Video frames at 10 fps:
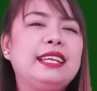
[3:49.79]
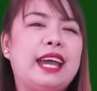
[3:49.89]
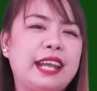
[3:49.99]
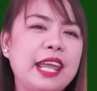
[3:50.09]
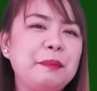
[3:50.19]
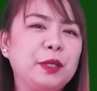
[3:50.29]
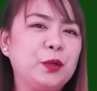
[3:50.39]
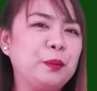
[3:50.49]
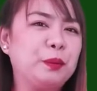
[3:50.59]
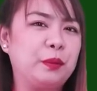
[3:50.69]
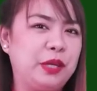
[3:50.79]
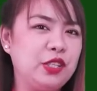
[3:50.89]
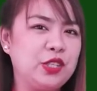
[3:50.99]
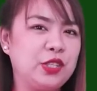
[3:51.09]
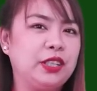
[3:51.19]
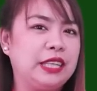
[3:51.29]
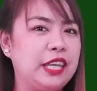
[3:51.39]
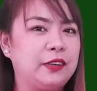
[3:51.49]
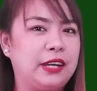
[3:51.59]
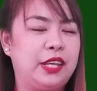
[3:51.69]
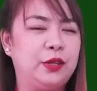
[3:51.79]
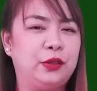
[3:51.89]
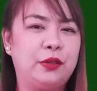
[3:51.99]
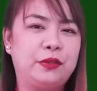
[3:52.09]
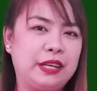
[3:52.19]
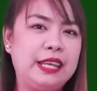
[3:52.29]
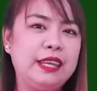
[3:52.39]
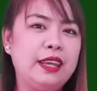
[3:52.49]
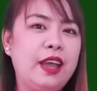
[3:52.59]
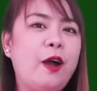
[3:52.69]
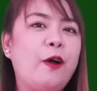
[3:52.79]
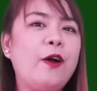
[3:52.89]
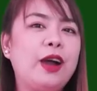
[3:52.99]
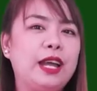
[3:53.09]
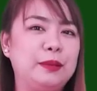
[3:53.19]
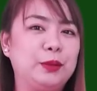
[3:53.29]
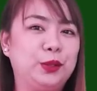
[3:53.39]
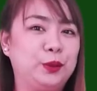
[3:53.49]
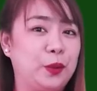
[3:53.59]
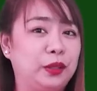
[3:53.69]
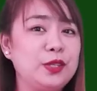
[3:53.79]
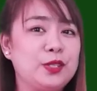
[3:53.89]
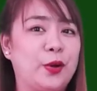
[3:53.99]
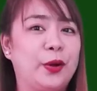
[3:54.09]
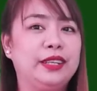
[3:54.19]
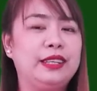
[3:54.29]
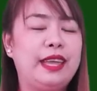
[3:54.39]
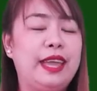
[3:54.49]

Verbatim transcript: Kareng pitong probinsya king Region 3 o kalibudtuang Luzon,